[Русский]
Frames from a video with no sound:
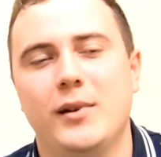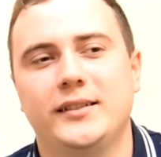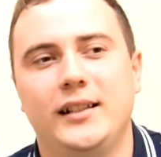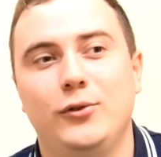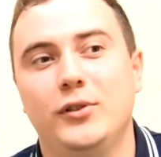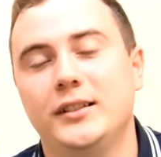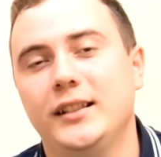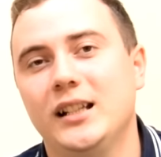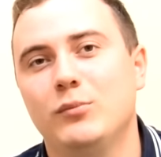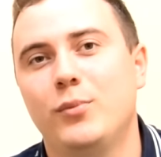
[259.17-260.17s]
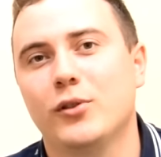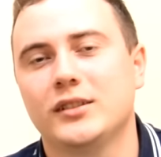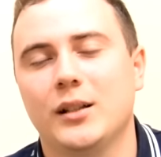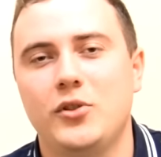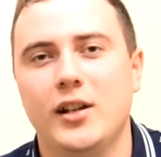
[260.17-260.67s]
а остальные люди сидели бы,
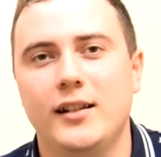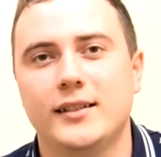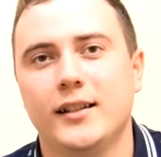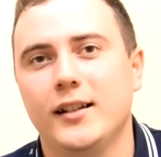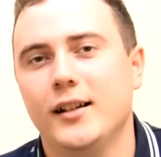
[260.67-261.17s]
просто общались